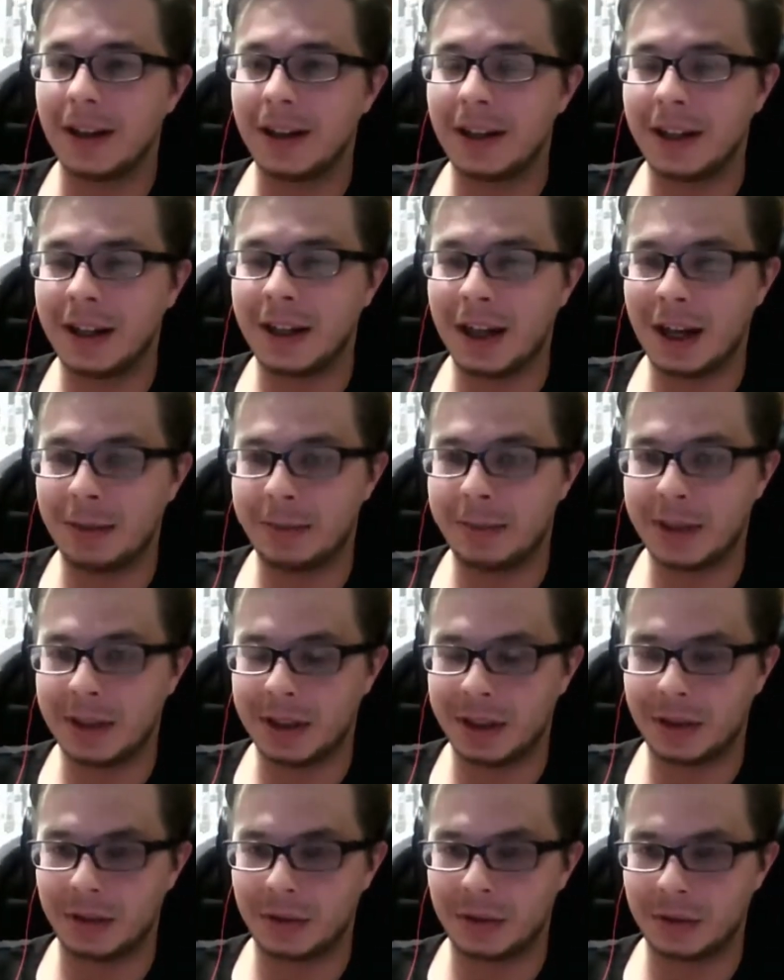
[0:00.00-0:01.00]
И я
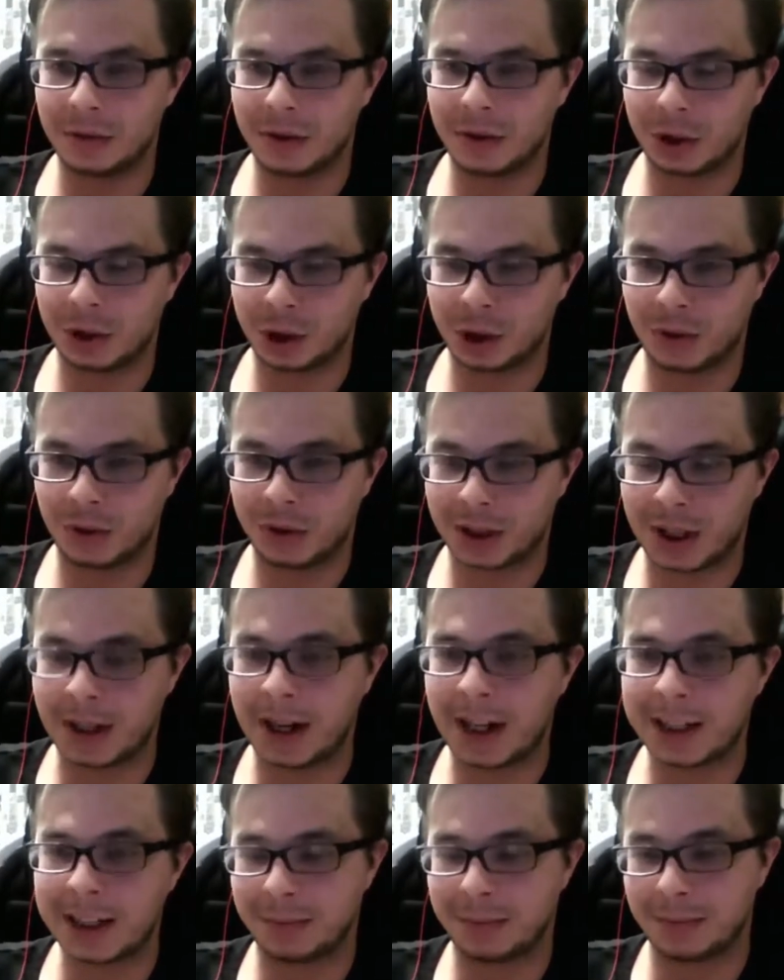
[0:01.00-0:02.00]
объяснил, что вот как
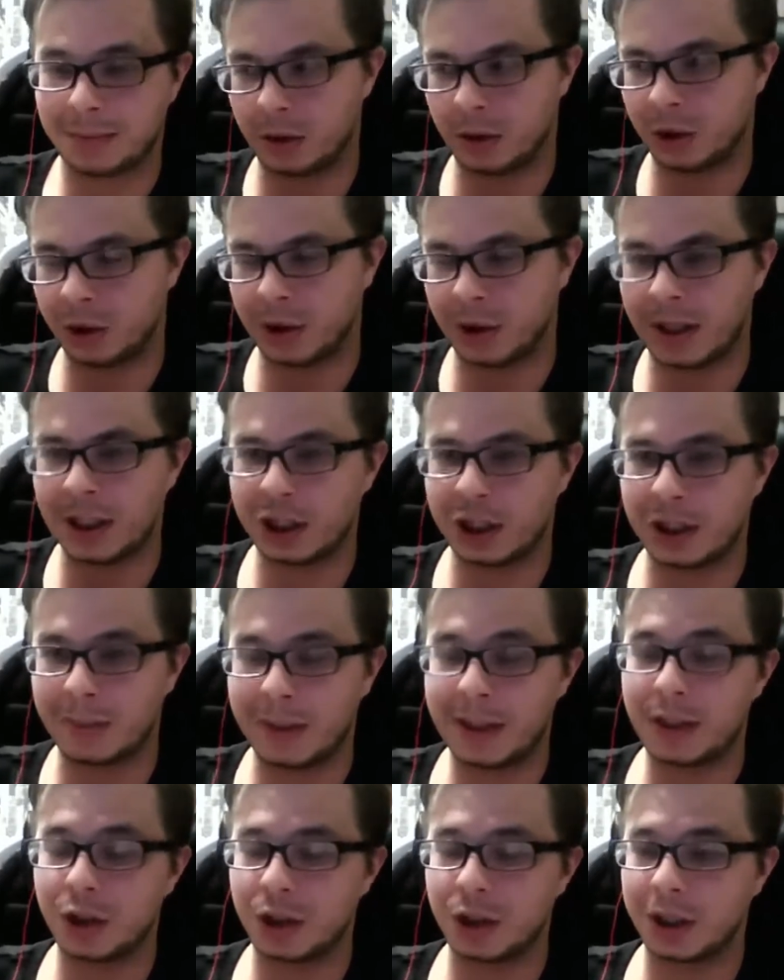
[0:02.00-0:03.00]
раз то, что наши
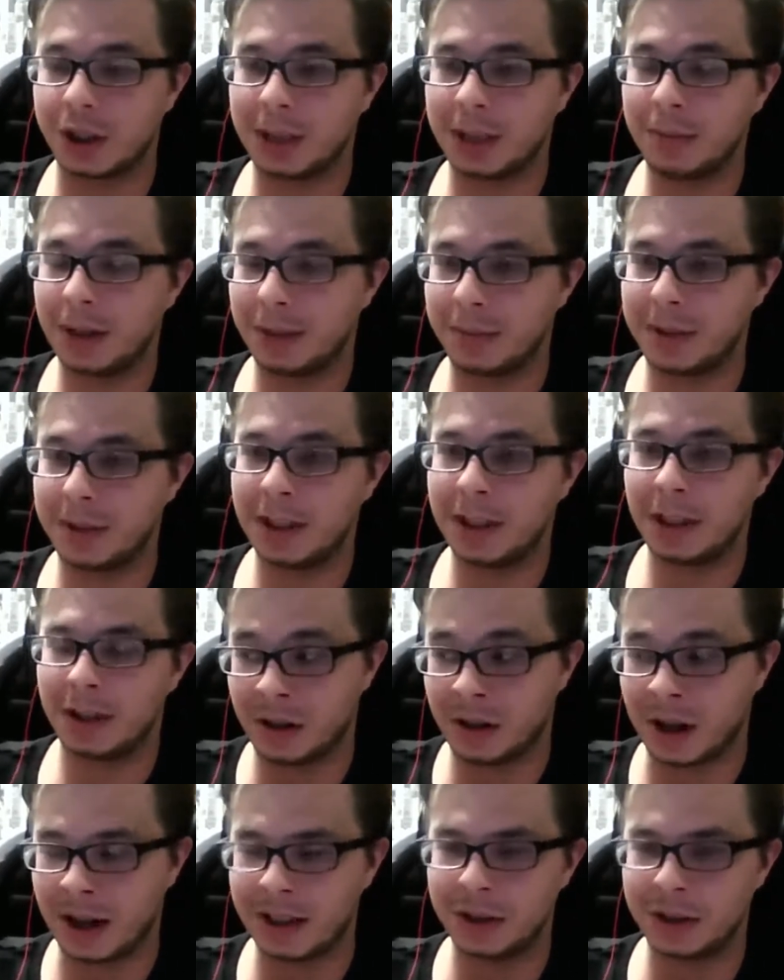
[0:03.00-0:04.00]
менеджеры тебе объяснят
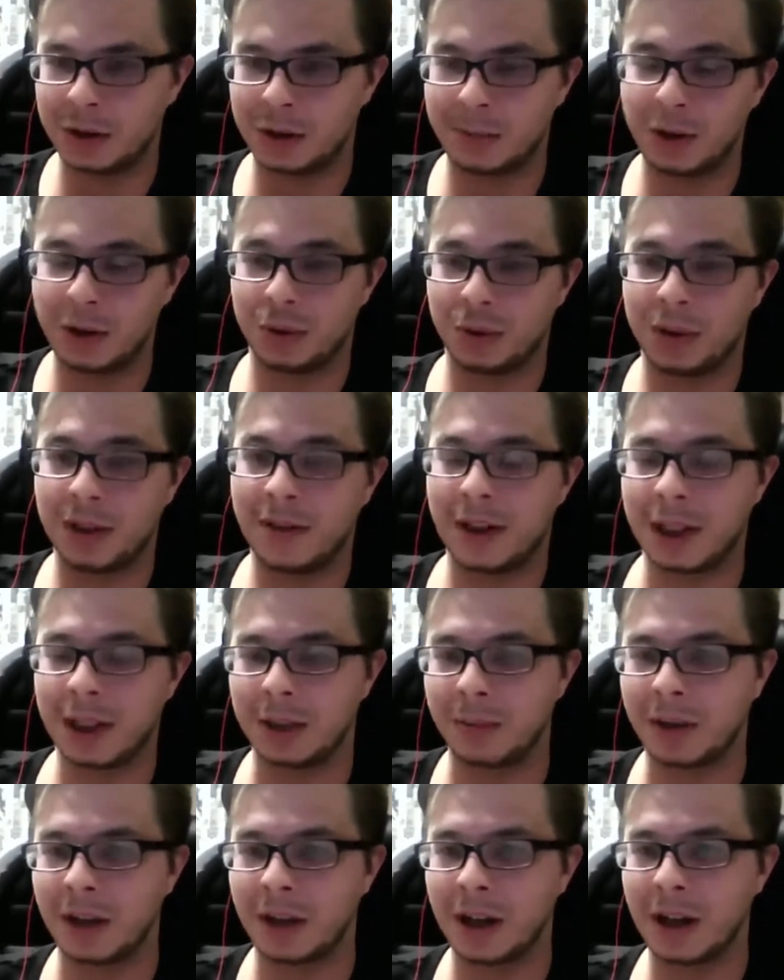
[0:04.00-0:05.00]
разницу между
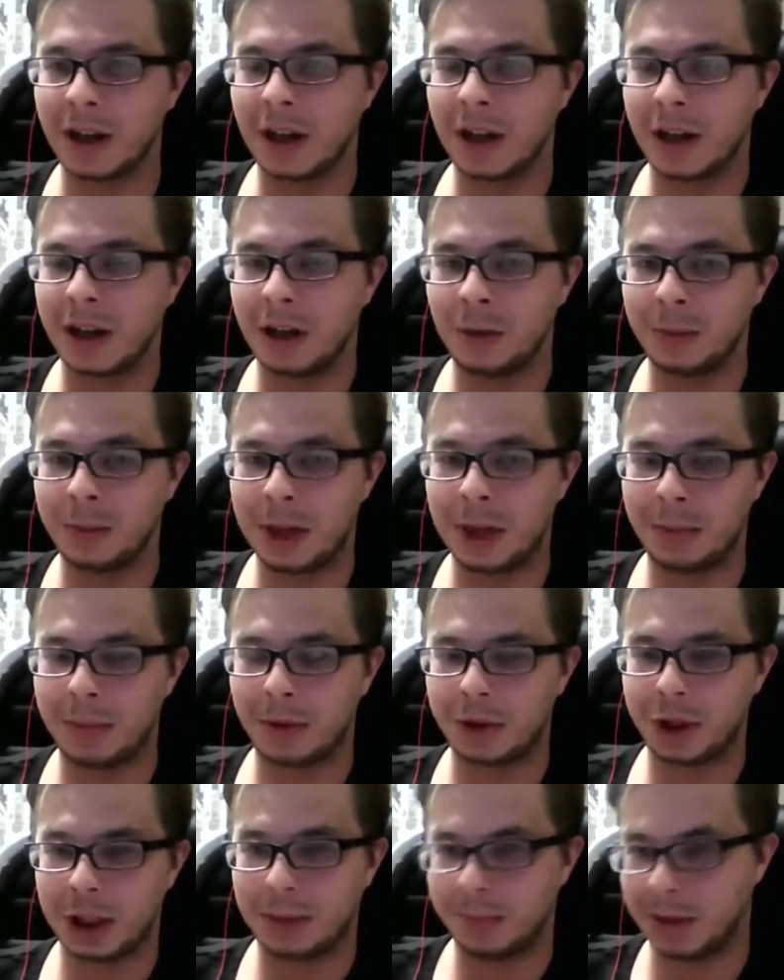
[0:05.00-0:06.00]
диванами и у меня был
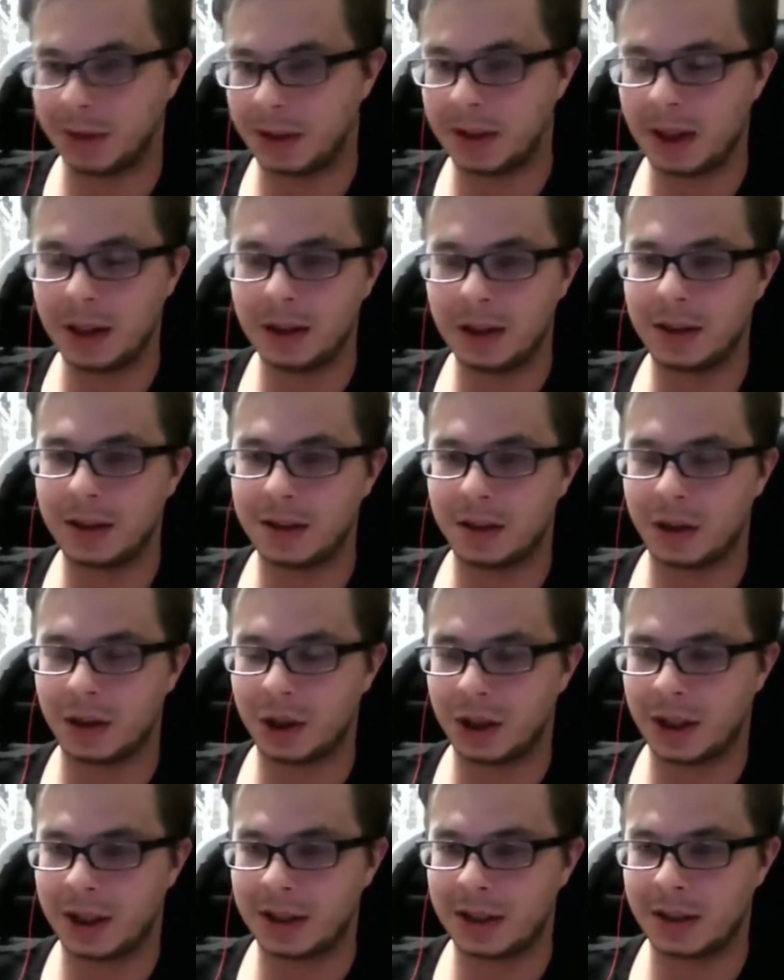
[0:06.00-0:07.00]
чек 50
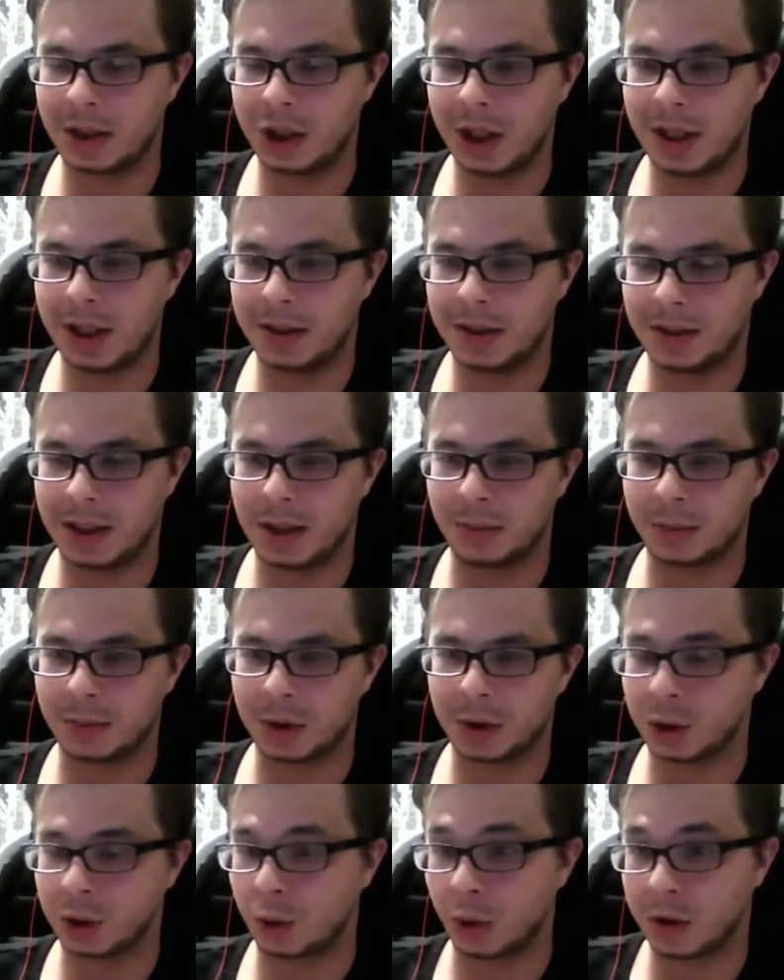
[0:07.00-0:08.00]
тысяч, а сейчас там
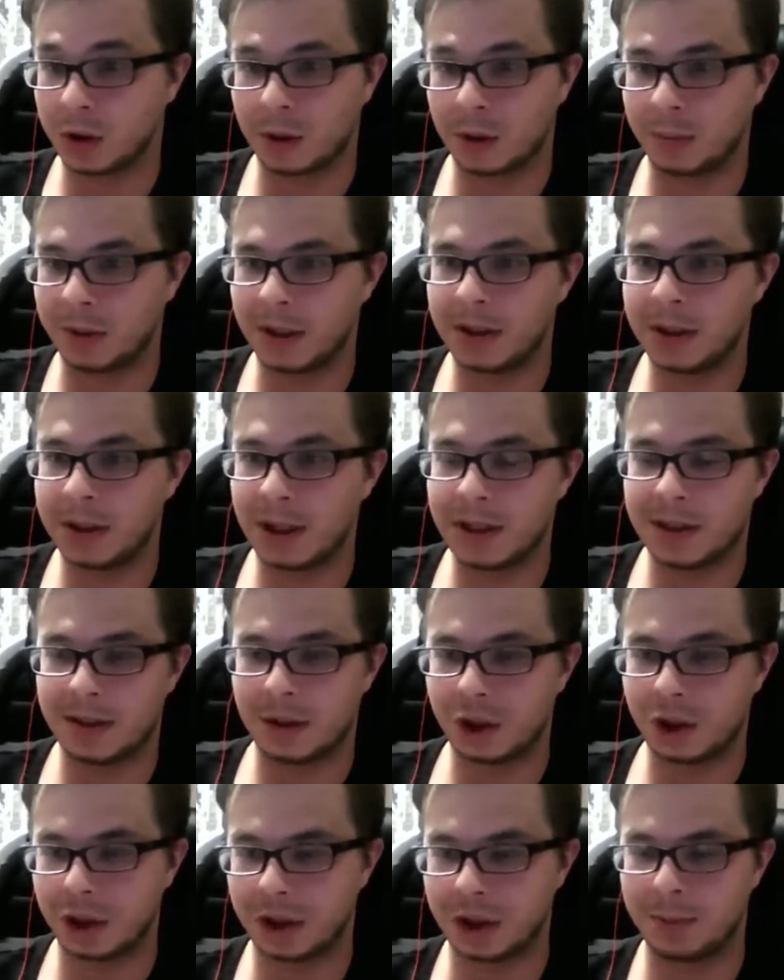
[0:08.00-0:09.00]
100-150
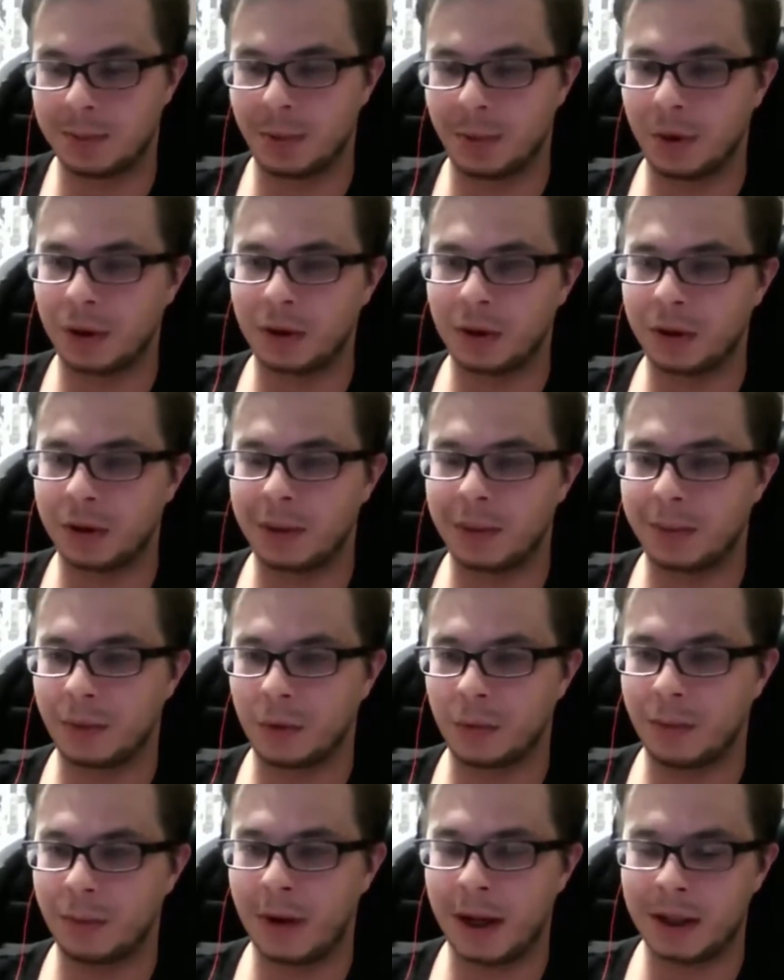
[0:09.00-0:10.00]
совершенно спокойно люди
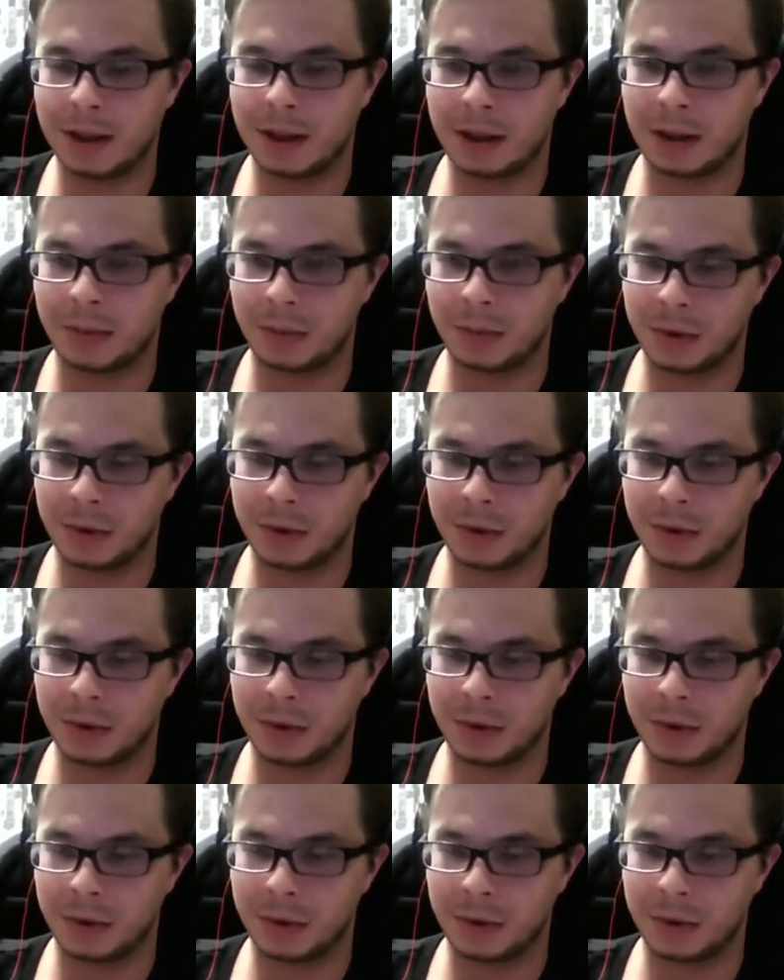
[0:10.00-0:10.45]
покупают там.